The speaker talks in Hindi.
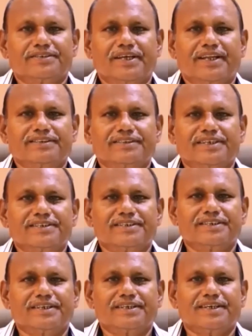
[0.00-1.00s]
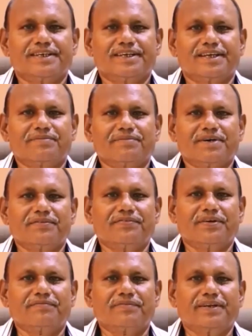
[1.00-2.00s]
चैलेंजेस हमारी
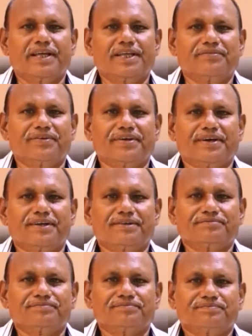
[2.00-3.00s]
फैमिली लाइफ का है